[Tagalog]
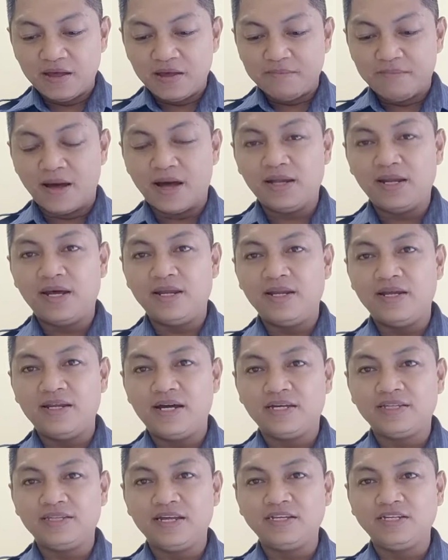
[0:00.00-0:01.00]
Paalala
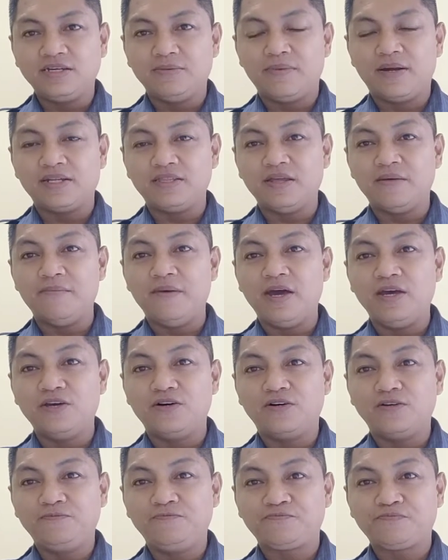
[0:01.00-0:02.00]
natin si
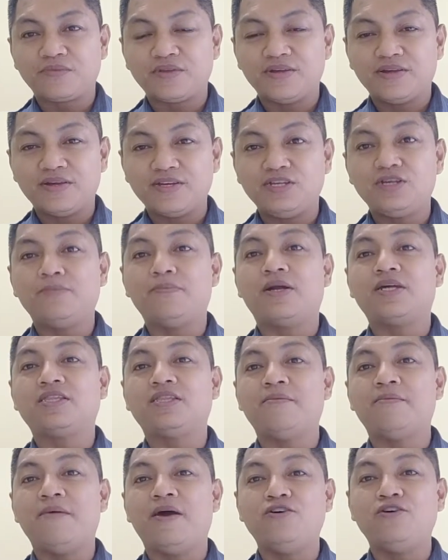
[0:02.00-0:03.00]
Bartimeo. Si
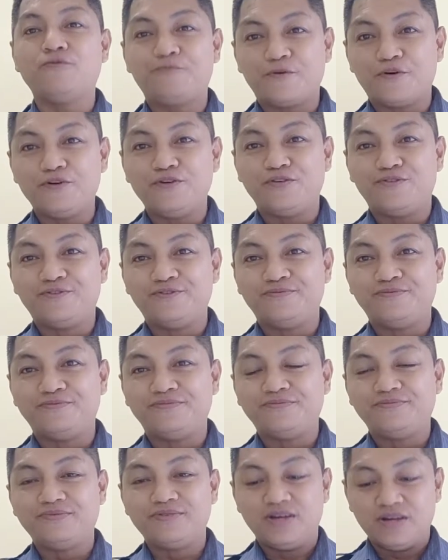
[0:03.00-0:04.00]
Bartimeo po
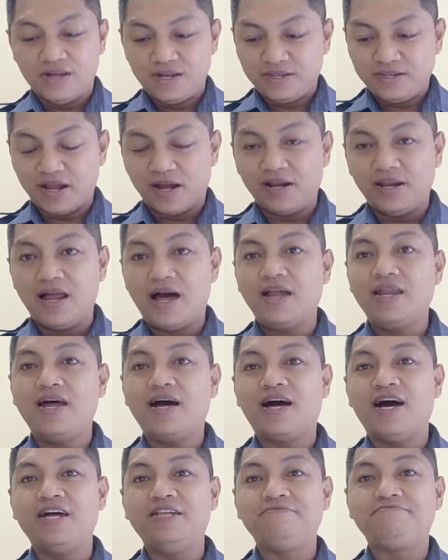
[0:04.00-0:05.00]
yung
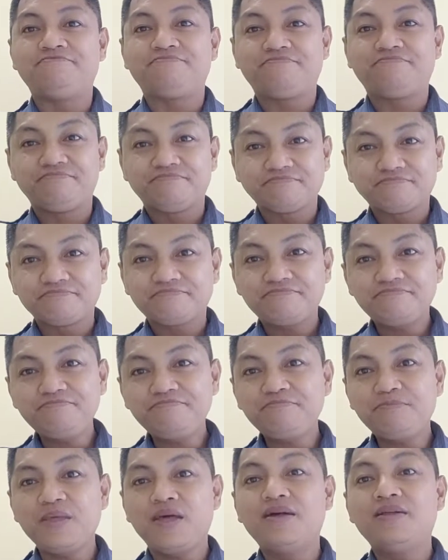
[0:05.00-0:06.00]
naglalakad.
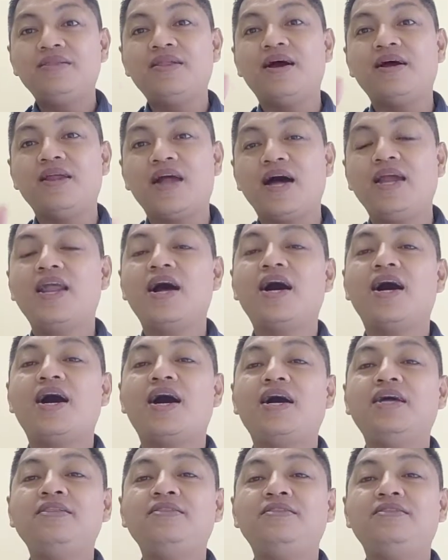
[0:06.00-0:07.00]

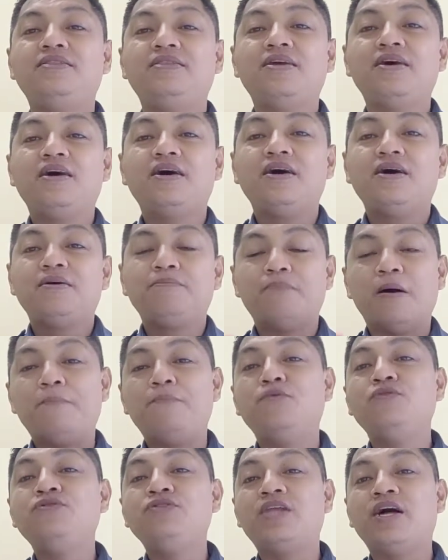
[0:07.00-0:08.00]
Naglalakad
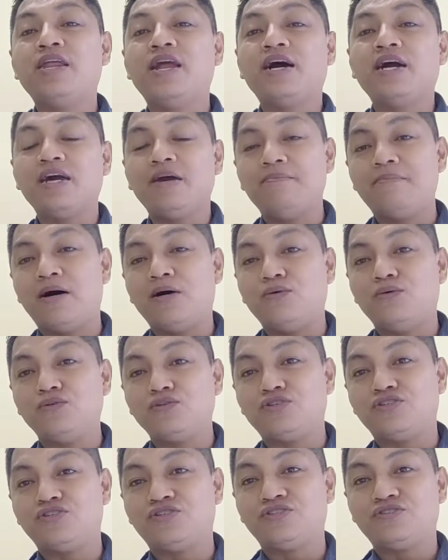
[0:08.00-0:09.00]
papunta ng
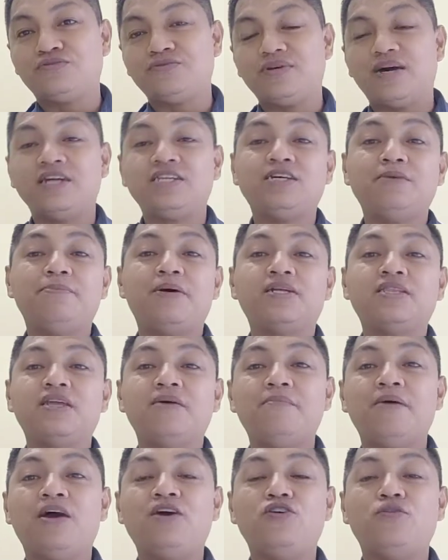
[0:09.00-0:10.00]
Emmaus at si
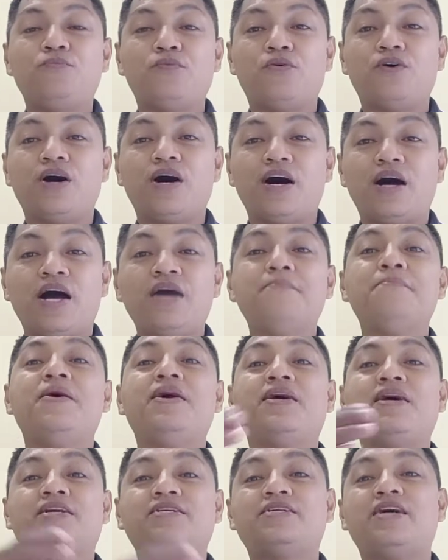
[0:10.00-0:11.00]
Bartimeo po ay
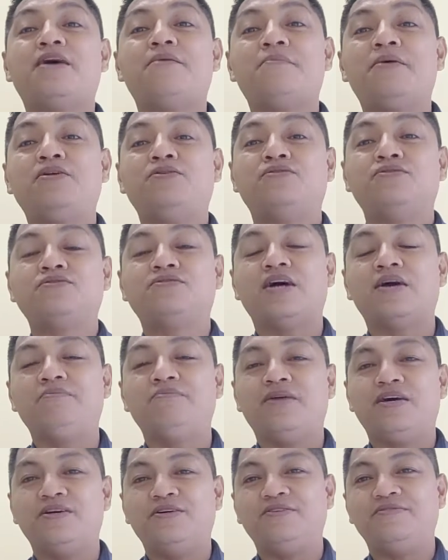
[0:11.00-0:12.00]
may kasama nung time
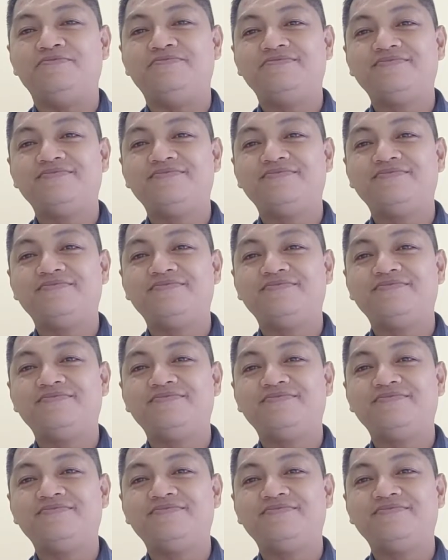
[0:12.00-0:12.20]
na yon.